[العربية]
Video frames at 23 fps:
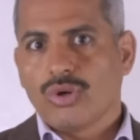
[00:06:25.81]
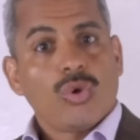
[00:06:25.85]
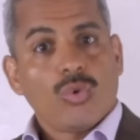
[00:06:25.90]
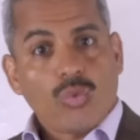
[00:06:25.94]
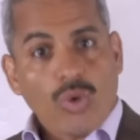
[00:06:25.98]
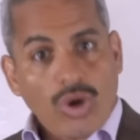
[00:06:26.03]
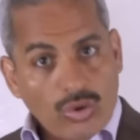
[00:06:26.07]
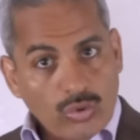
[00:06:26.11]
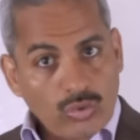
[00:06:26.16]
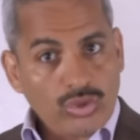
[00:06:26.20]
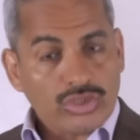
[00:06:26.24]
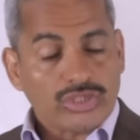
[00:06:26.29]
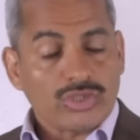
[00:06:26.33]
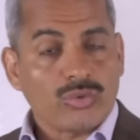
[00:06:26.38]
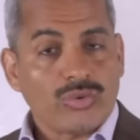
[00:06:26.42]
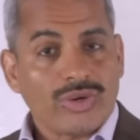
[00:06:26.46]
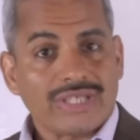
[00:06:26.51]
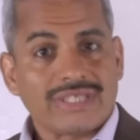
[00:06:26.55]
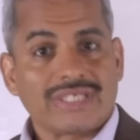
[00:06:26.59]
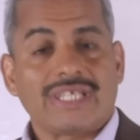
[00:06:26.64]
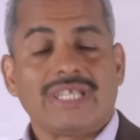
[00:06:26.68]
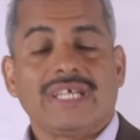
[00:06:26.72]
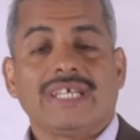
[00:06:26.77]
وهنروح
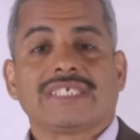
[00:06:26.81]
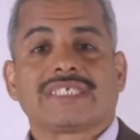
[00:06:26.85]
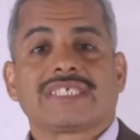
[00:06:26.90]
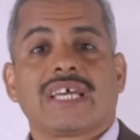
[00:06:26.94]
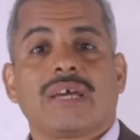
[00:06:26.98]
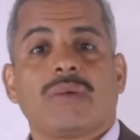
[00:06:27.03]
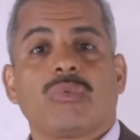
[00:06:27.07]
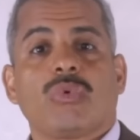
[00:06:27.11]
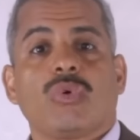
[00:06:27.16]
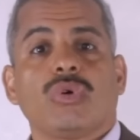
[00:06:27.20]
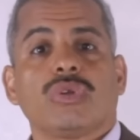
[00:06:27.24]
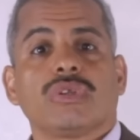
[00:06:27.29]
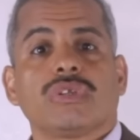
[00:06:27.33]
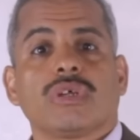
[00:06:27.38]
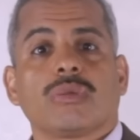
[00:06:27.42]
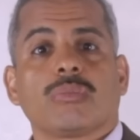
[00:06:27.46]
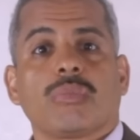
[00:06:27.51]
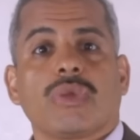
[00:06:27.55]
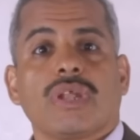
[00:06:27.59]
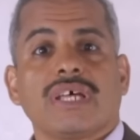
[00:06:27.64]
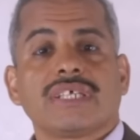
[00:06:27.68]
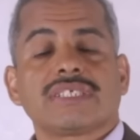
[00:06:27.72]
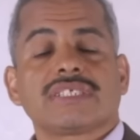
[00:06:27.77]
دلوقتي لحساب
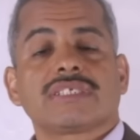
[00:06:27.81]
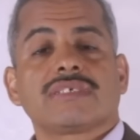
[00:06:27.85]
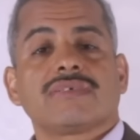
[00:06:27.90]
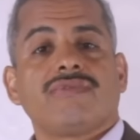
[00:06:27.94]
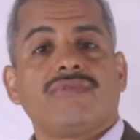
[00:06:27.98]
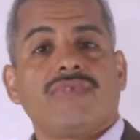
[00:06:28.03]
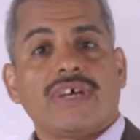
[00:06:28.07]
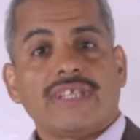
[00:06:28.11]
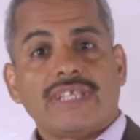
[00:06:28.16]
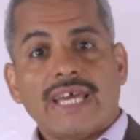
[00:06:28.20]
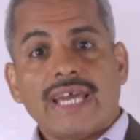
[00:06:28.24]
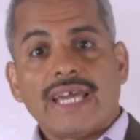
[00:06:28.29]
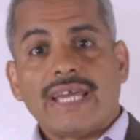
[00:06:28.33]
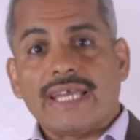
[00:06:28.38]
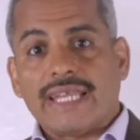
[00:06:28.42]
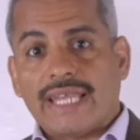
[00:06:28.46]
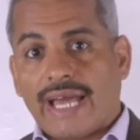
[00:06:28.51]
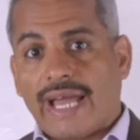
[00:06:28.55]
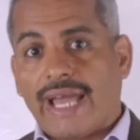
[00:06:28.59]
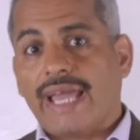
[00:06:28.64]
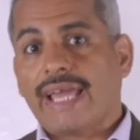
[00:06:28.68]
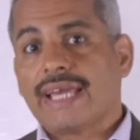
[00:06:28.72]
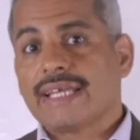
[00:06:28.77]
جولدن بلس فده
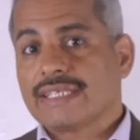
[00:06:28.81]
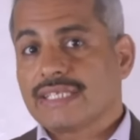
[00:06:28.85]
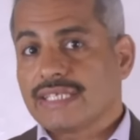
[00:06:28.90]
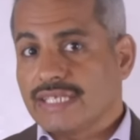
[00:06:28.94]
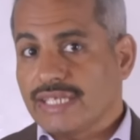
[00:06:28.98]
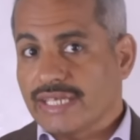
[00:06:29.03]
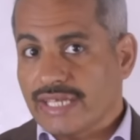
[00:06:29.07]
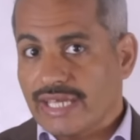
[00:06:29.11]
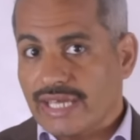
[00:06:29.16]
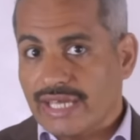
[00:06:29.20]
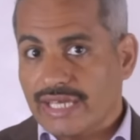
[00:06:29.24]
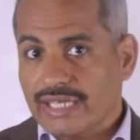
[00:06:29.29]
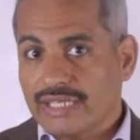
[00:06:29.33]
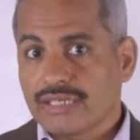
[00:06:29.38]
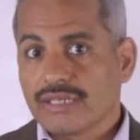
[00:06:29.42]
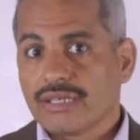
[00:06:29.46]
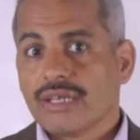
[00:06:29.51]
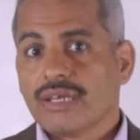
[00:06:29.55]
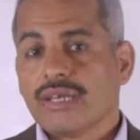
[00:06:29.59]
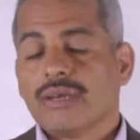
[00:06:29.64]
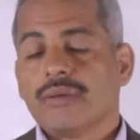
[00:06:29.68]
العائد اللي جاي